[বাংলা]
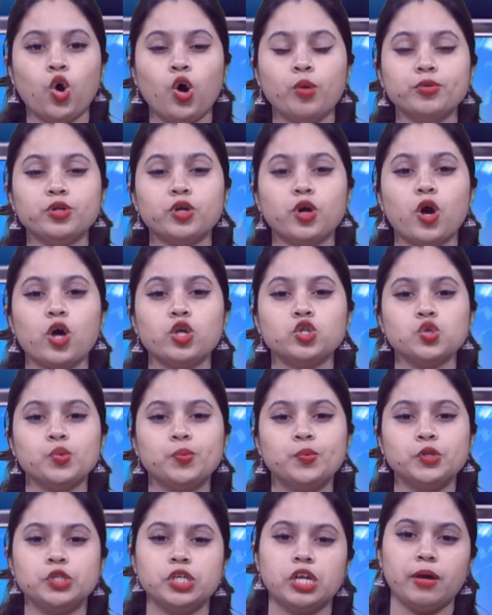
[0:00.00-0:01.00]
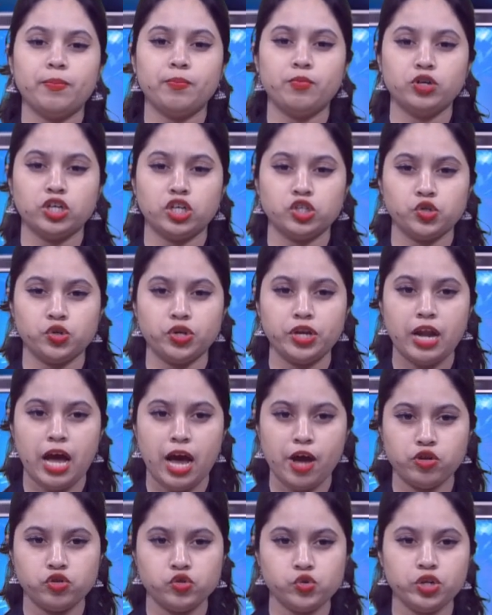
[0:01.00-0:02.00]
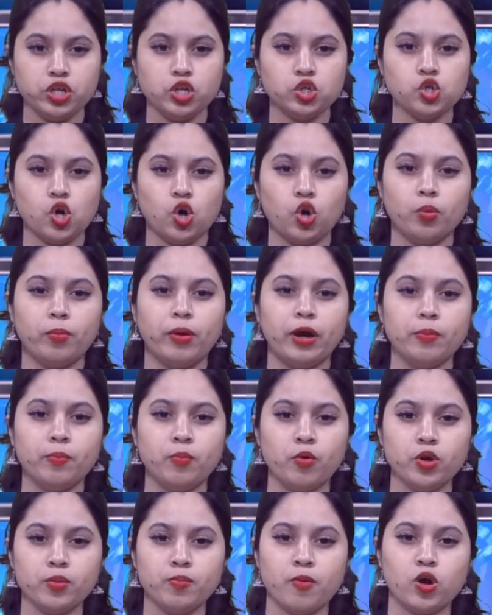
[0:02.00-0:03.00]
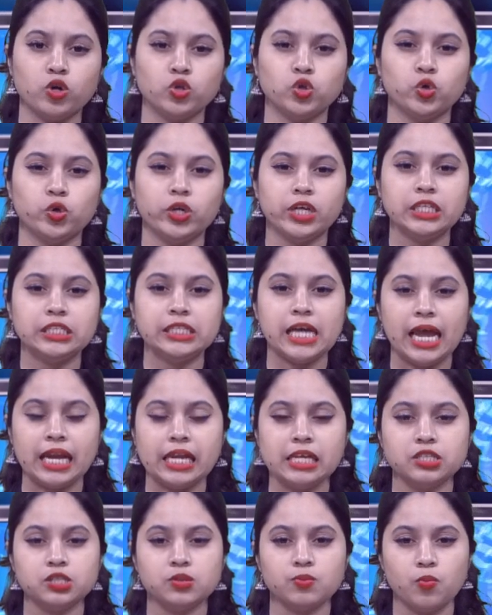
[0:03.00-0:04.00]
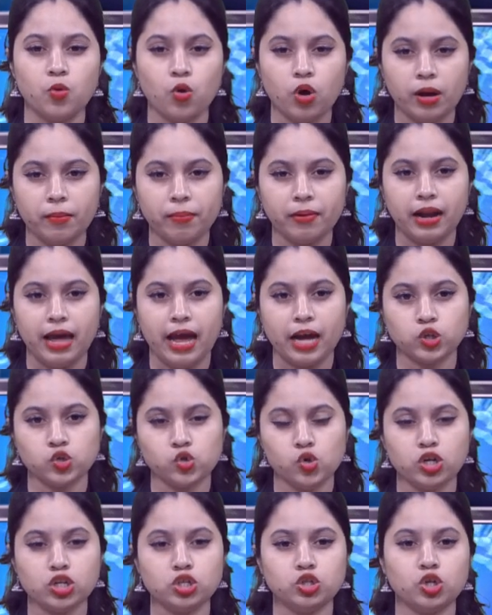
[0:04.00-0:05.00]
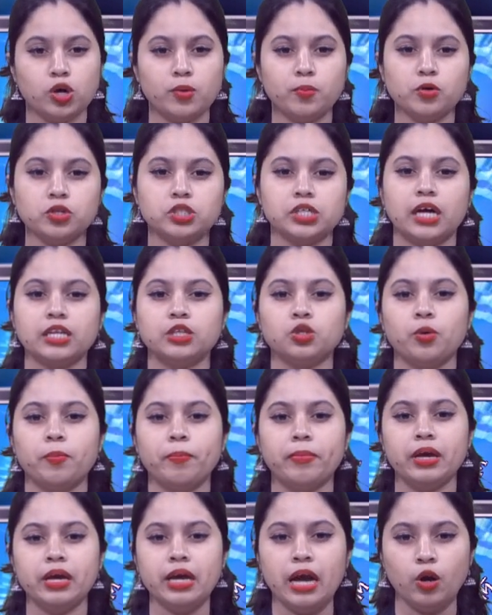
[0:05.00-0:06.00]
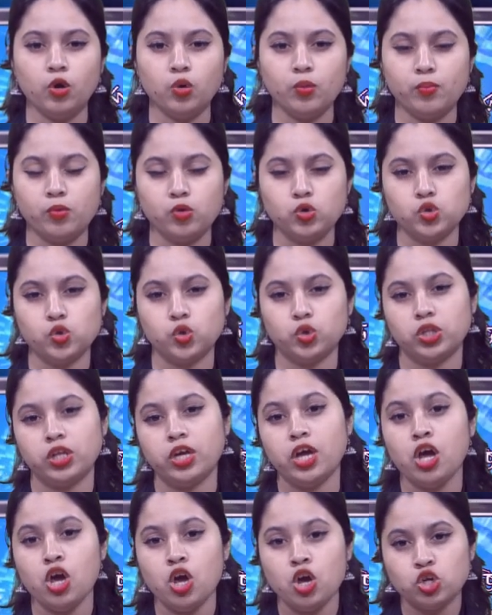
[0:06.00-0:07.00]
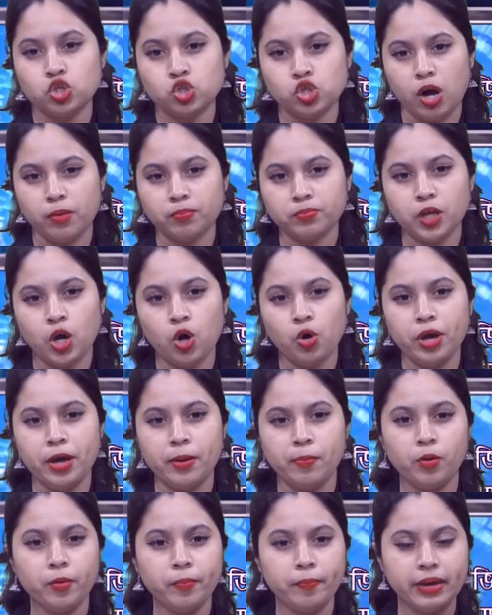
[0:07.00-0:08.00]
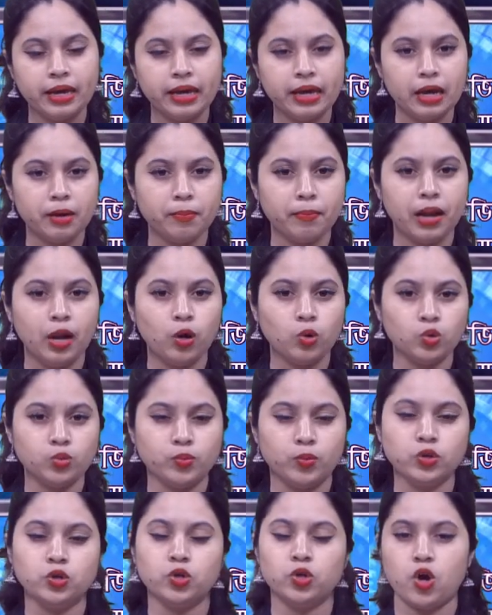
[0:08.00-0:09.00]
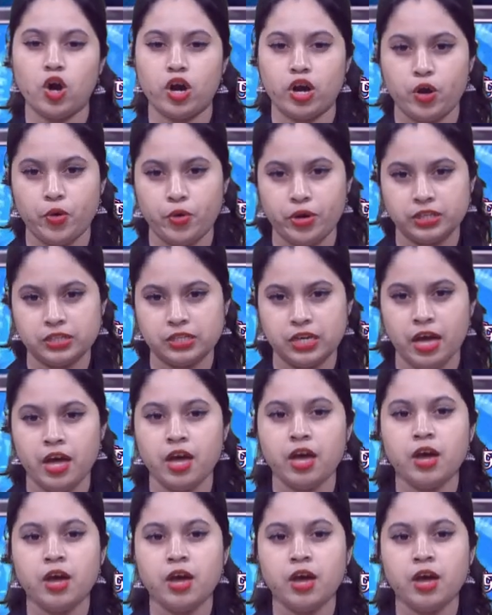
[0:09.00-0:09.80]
গোবিন্দগঞ্জ উপজেলা প্রশাসনের আয়োজনে জলবায়ু পরিবর্তনে চ্যালেঞ্জ মোকাবেলা একচল্লিশতম জাতীয় বিজ্ঞান ও প্রযুক্তি সপ্তাহ এবং বিজ্ঞান মেলা উদ্বোধন করা হয়েছে